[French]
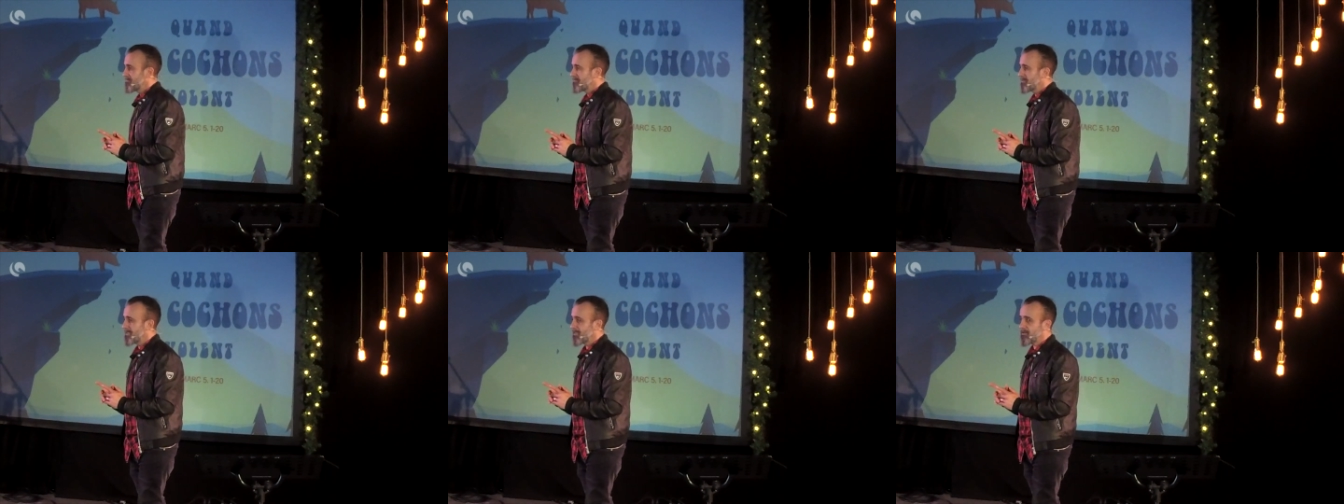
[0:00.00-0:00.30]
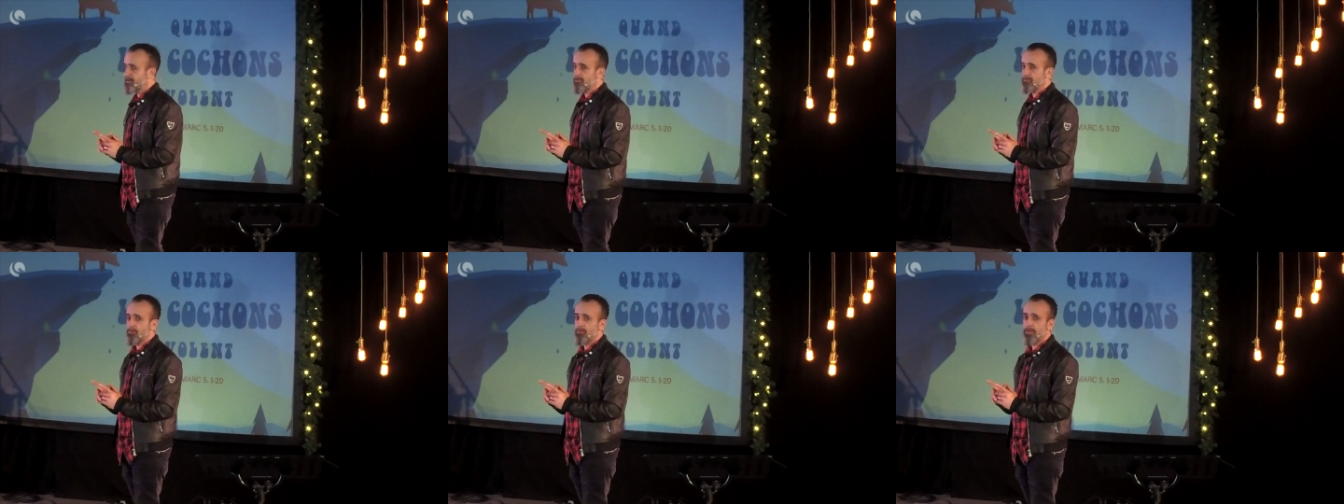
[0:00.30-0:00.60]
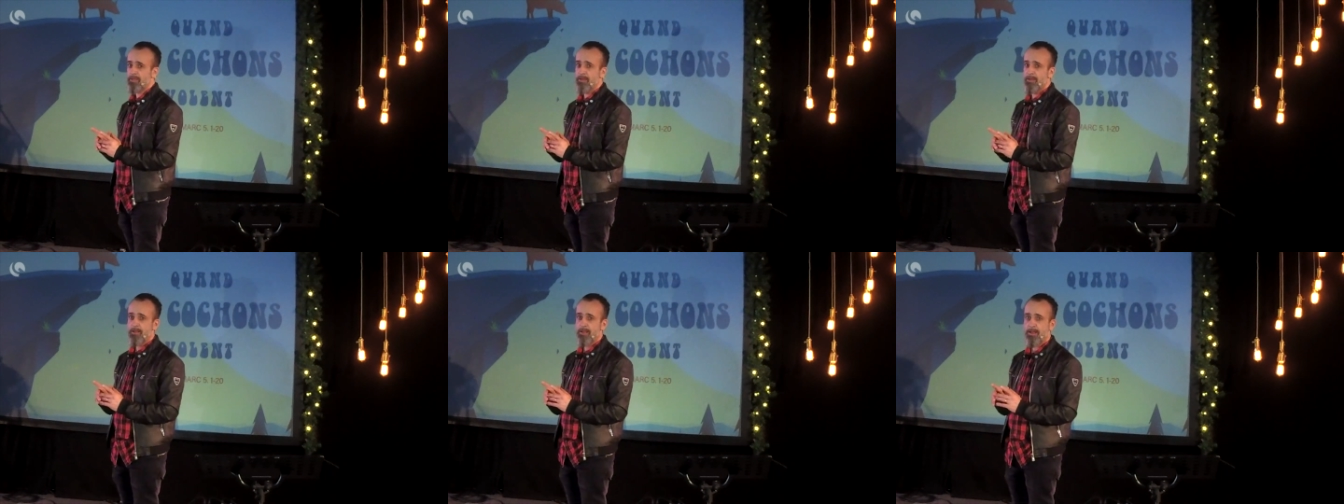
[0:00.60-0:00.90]
D'accord Donc,
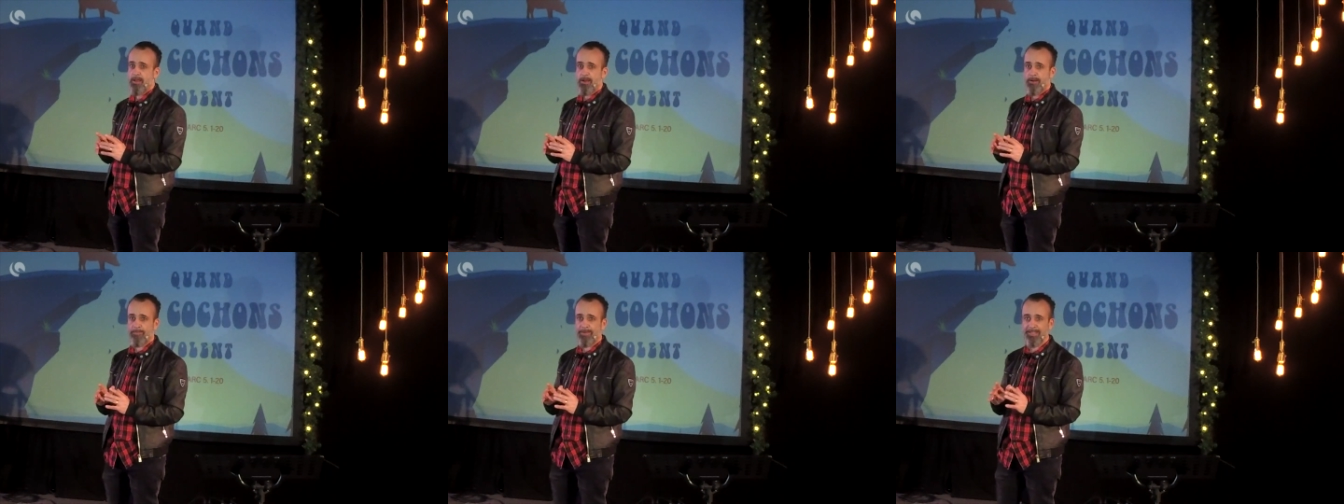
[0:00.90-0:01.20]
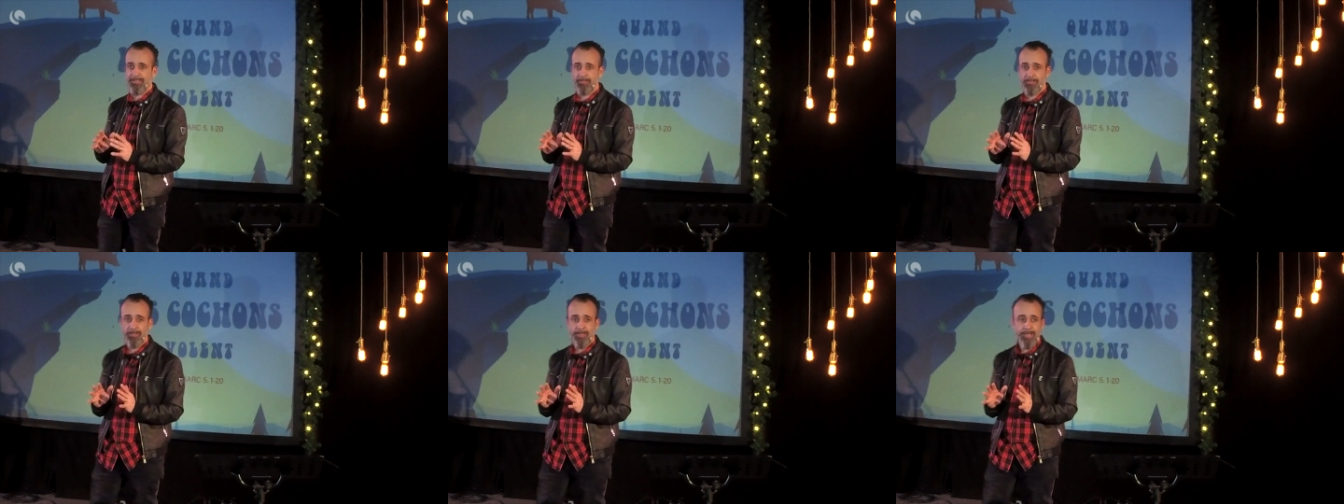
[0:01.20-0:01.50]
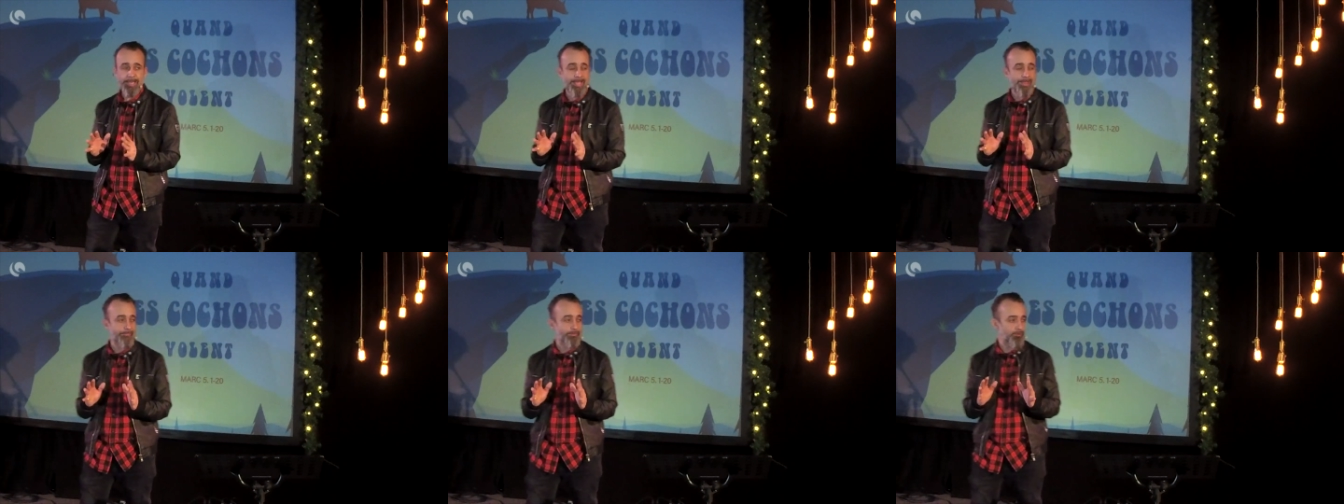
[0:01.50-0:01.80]
en fait,
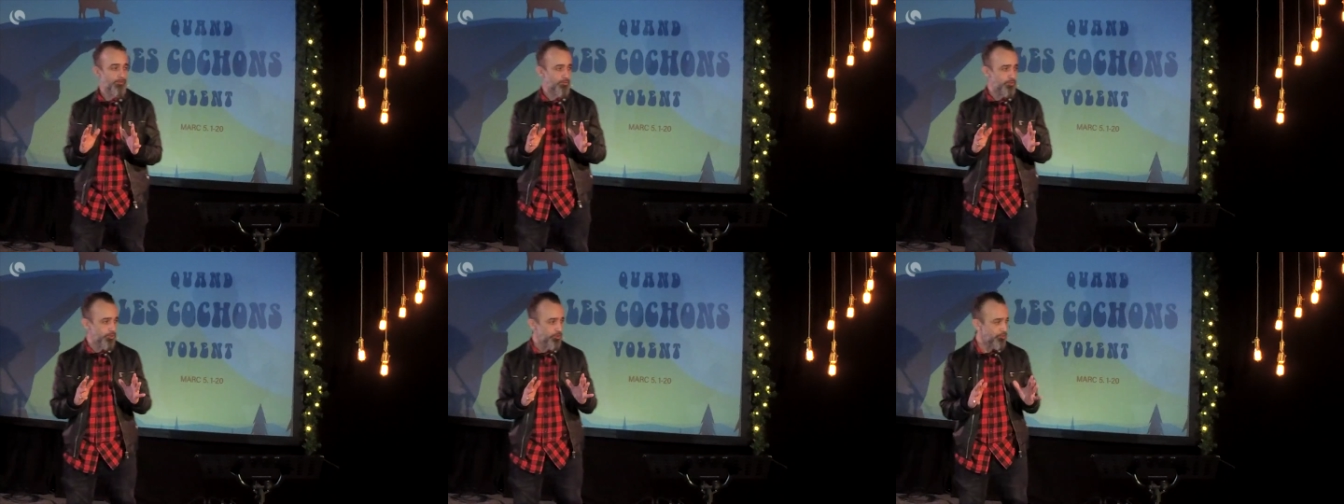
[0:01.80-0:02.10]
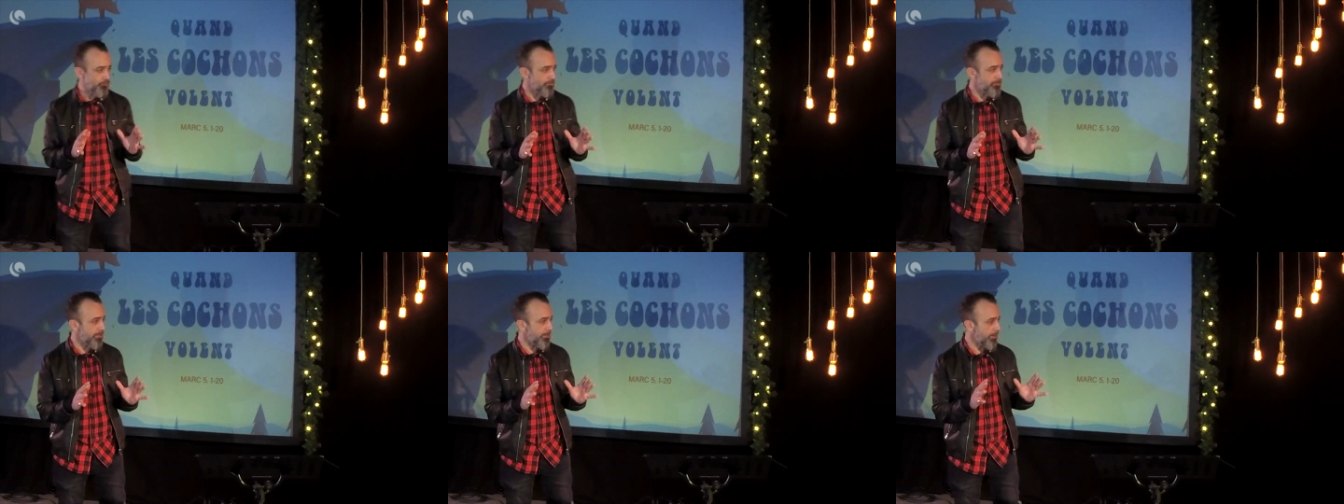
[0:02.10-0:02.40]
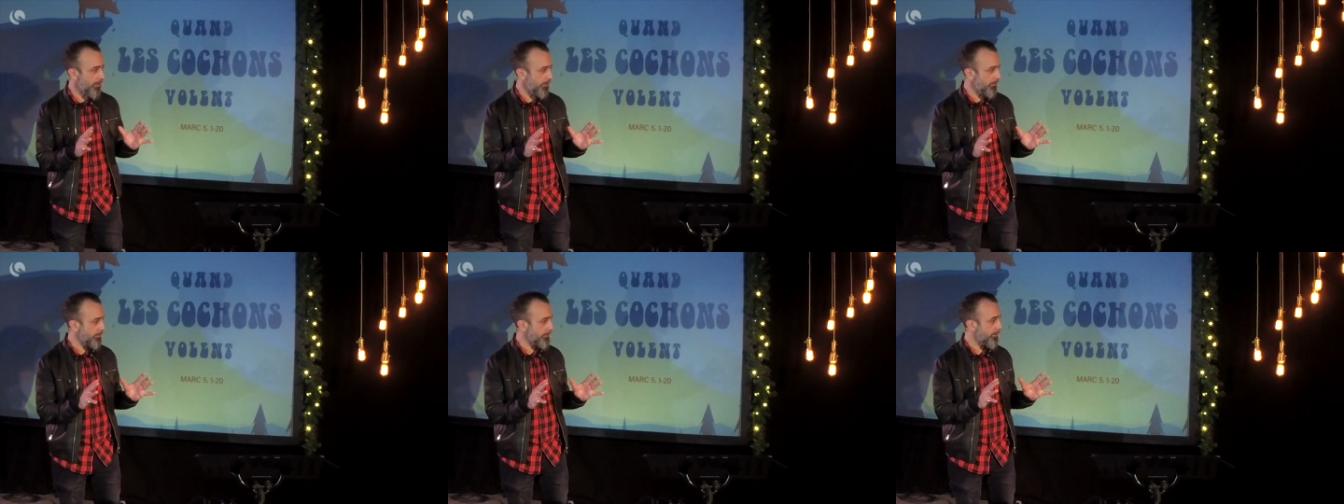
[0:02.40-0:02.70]
il veut toujours
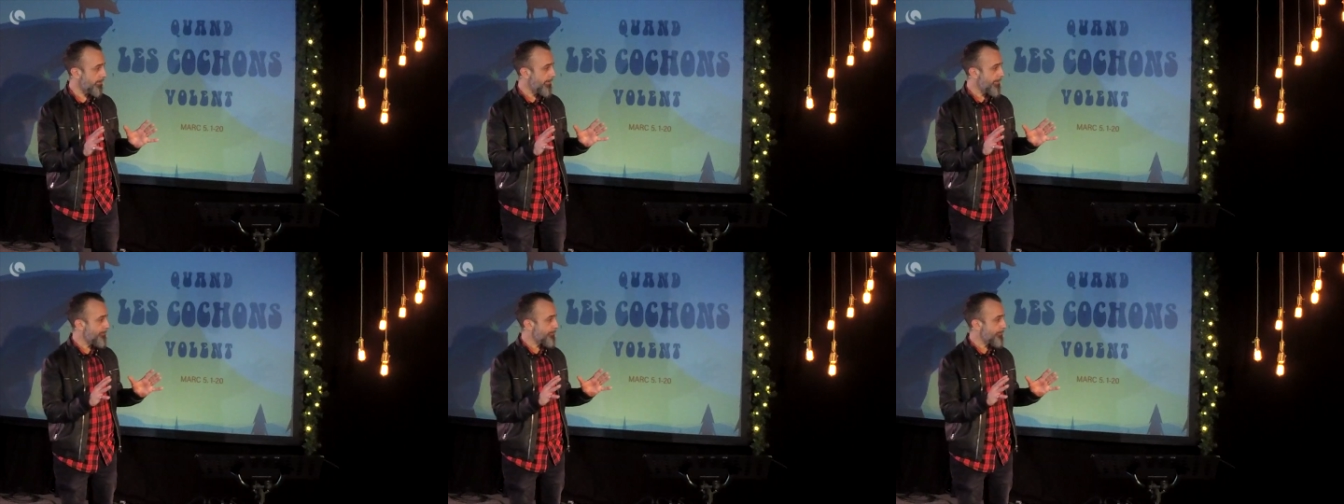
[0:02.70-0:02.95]
rendre